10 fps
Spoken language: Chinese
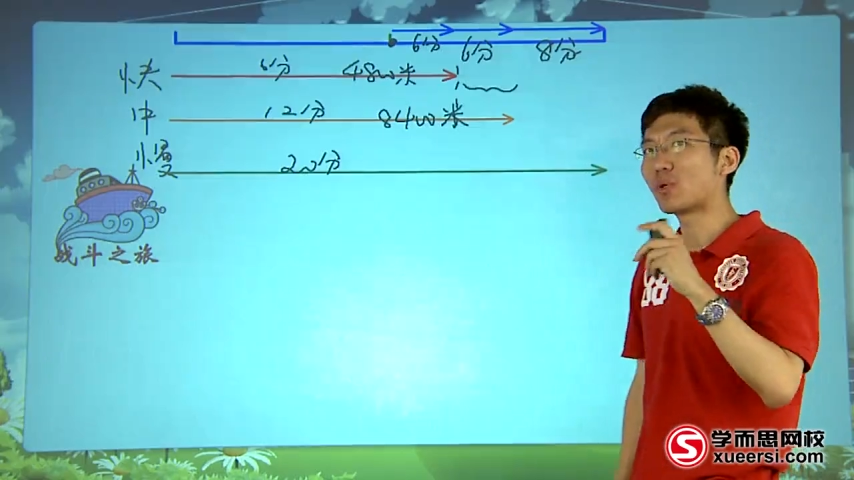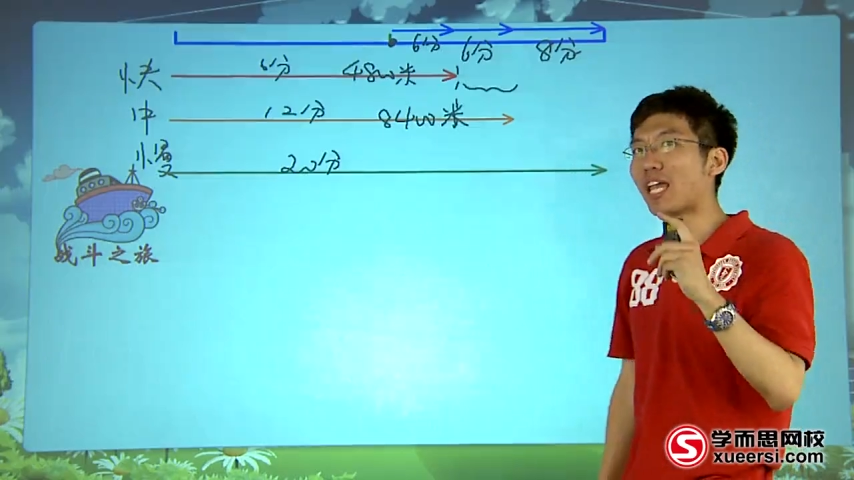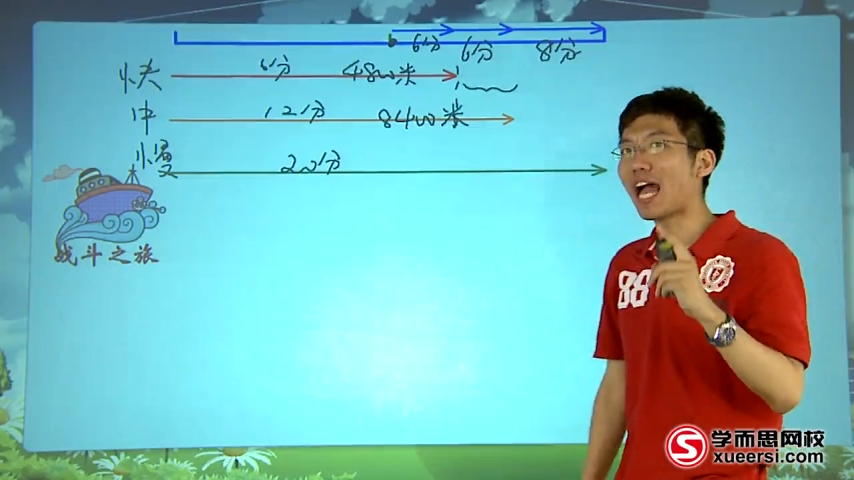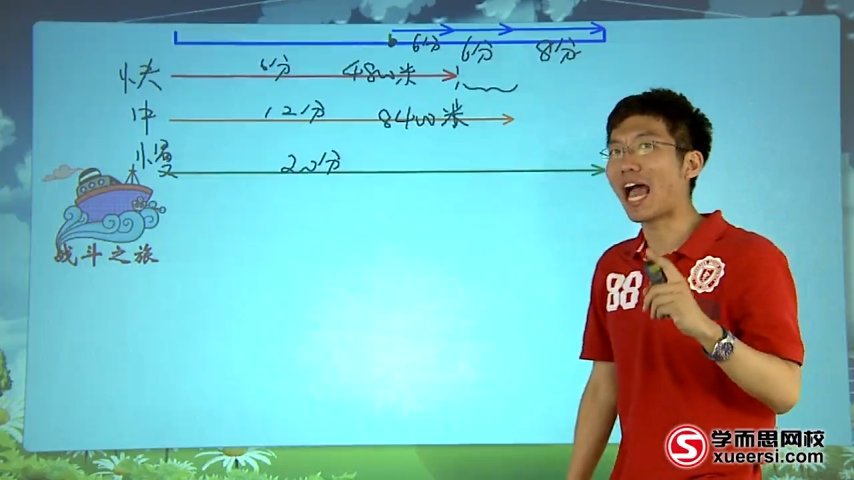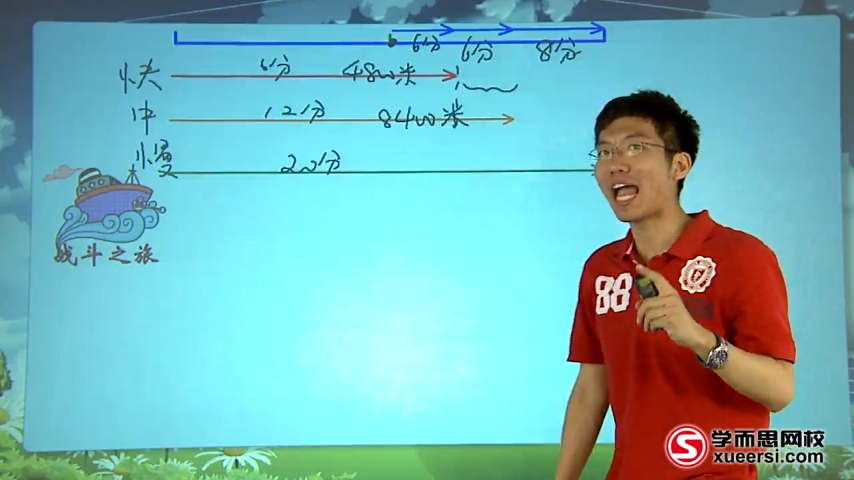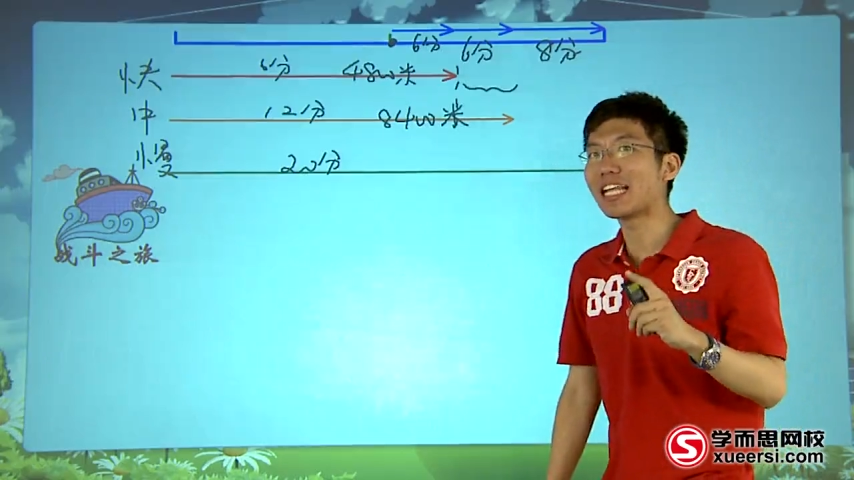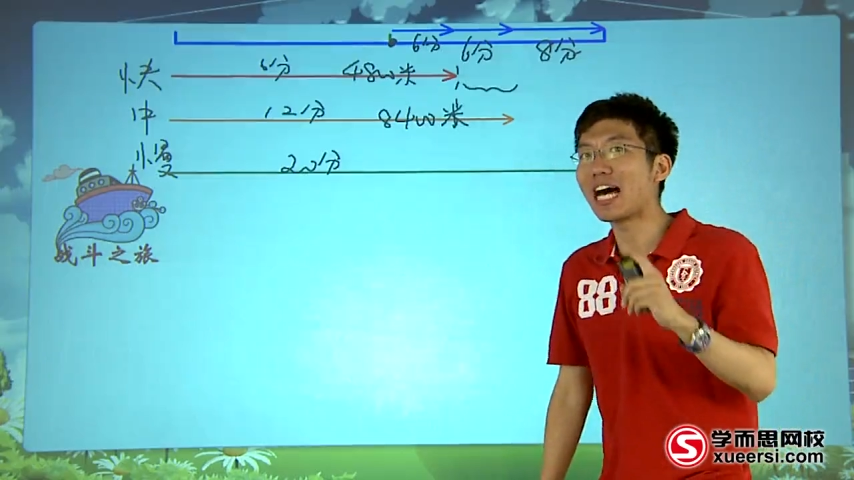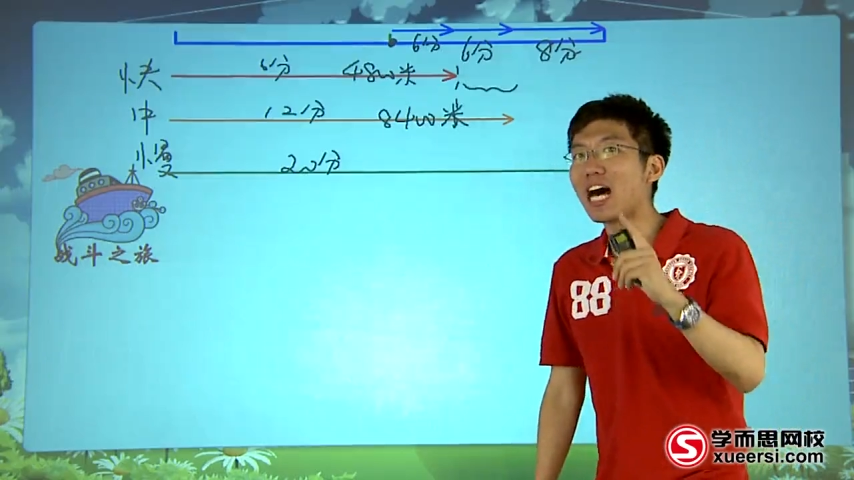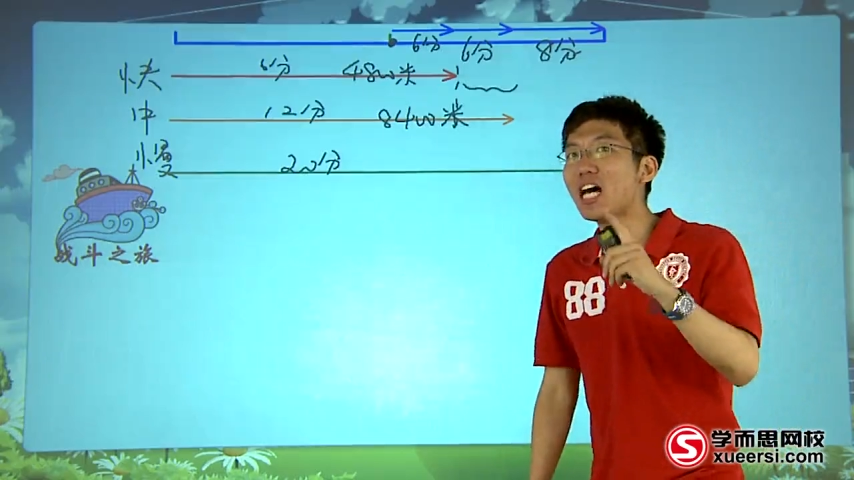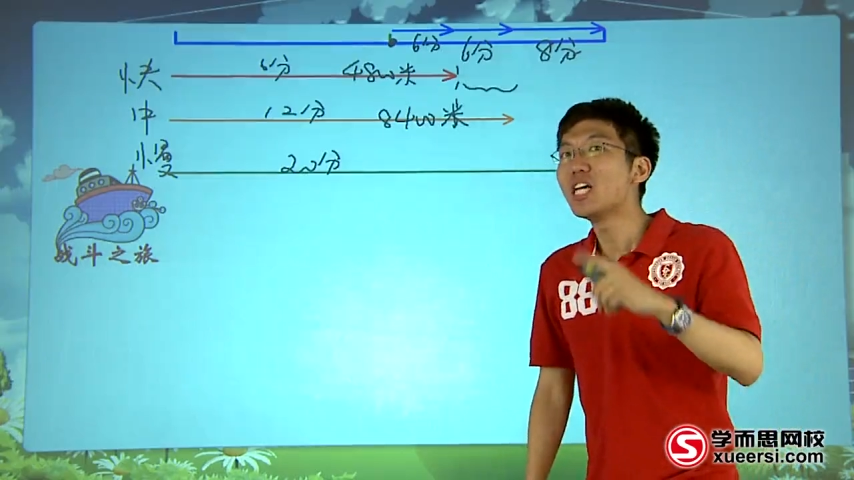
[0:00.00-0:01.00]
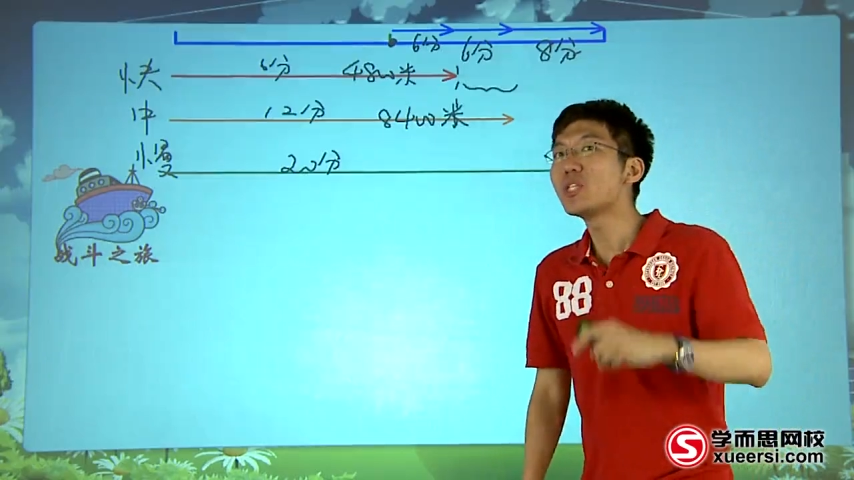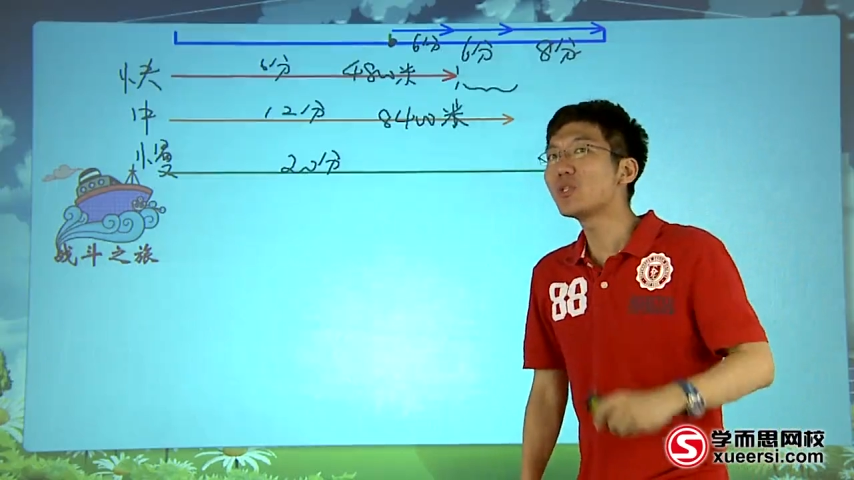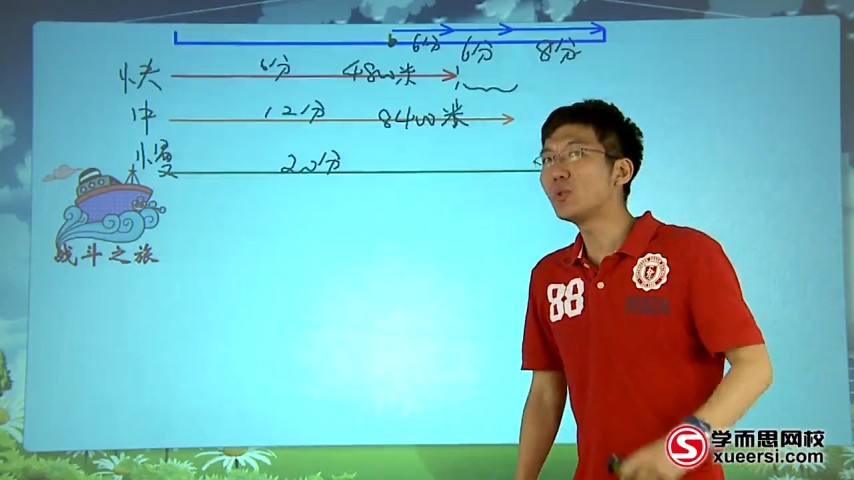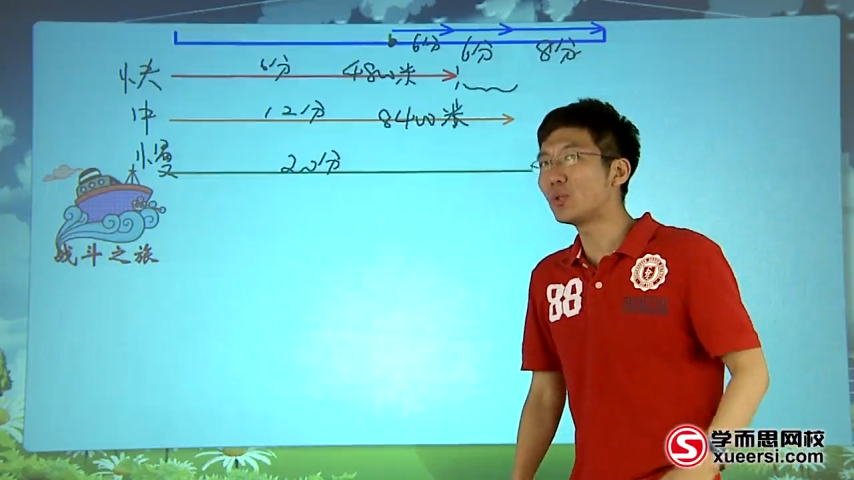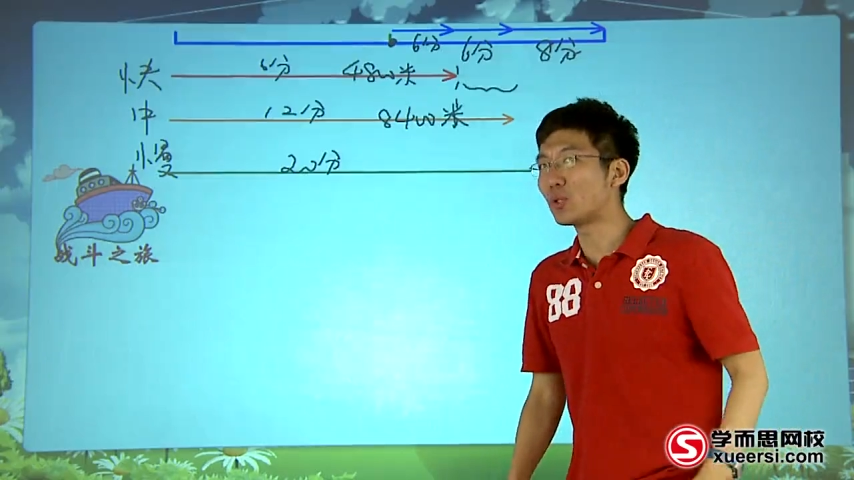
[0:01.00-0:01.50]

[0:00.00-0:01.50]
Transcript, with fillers: 所以海海的速度